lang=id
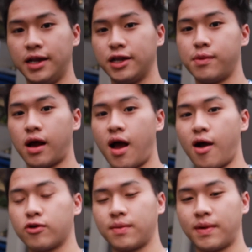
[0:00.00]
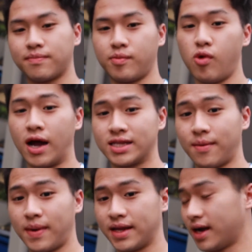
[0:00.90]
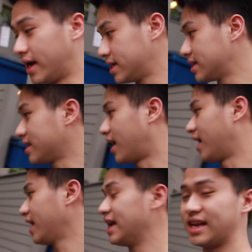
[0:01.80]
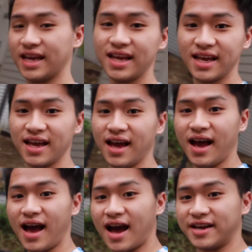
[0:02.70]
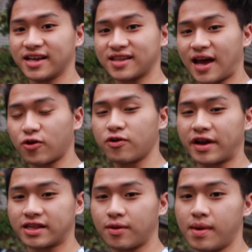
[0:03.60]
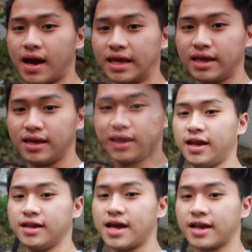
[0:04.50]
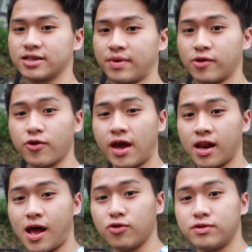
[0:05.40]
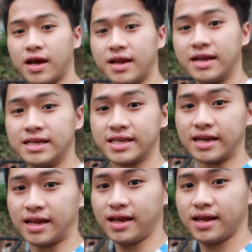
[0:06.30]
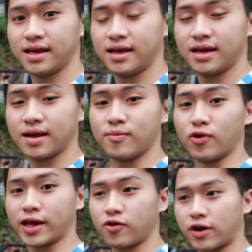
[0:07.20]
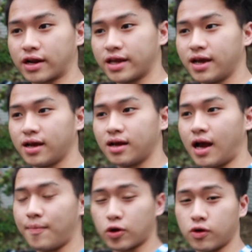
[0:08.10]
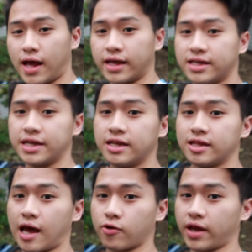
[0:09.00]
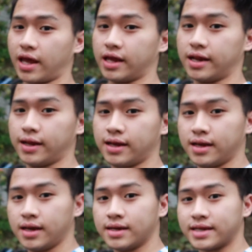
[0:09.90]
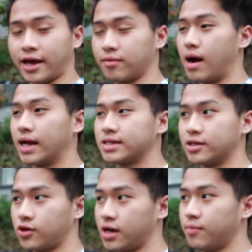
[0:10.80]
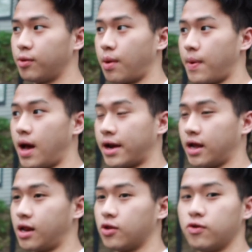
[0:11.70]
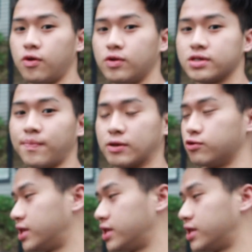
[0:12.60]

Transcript: ini di belakang aku tempat pembuangan sampahnya guys. Nah ini ada yang taruh kereta bayi. Ini dari seminggu yang lalu udah ada di sini. Mungkin orangnya nggak perlu lagi jadi ditaruh kayak gini. Sayang banget sih soalnya beberapa hari yang lalu sempat